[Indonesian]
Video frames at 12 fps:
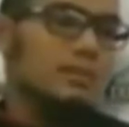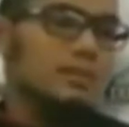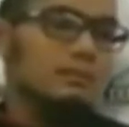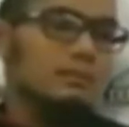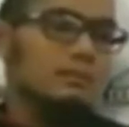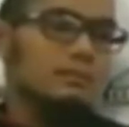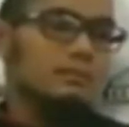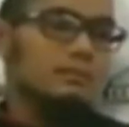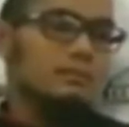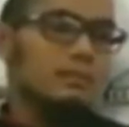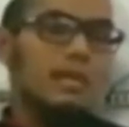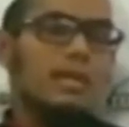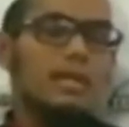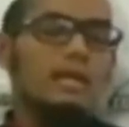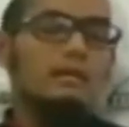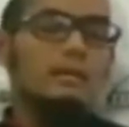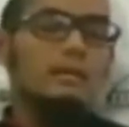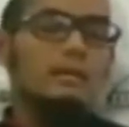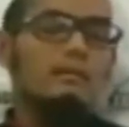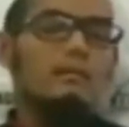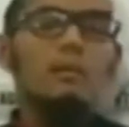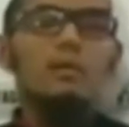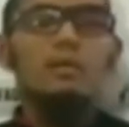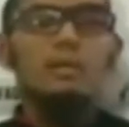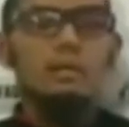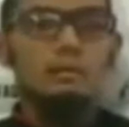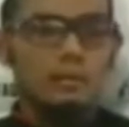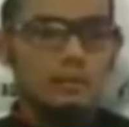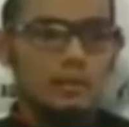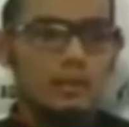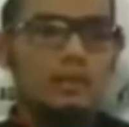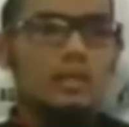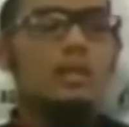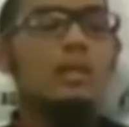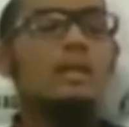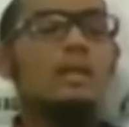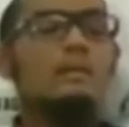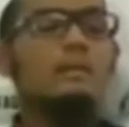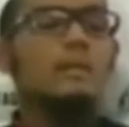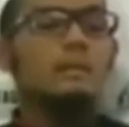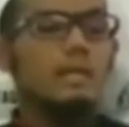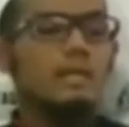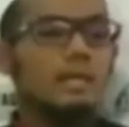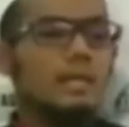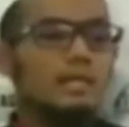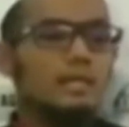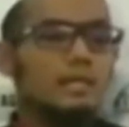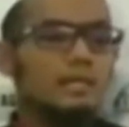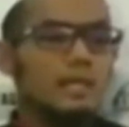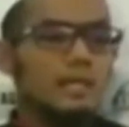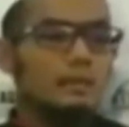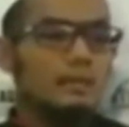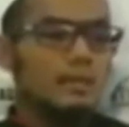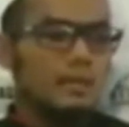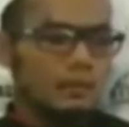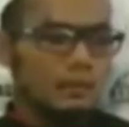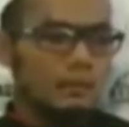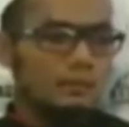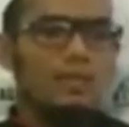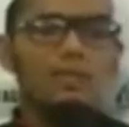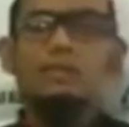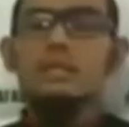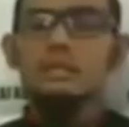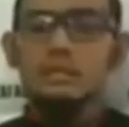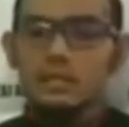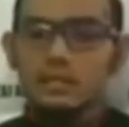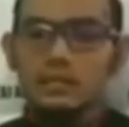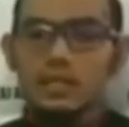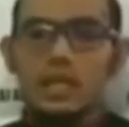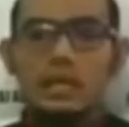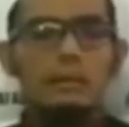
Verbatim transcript: nah merayakan maulidnya Nabawi nah kalau ada yang berkata berarti anda tidak cinta kepada Nabi maka saya katakan